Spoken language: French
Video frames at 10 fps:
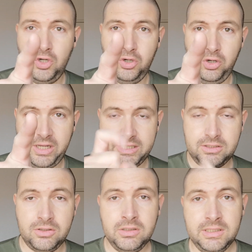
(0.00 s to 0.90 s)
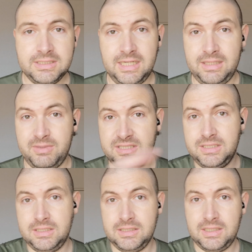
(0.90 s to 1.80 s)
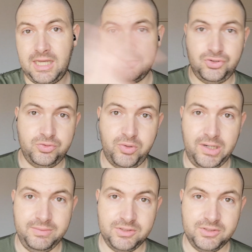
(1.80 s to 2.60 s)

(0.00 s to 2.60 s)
Le rectangle, c'est la thématique astuces pour la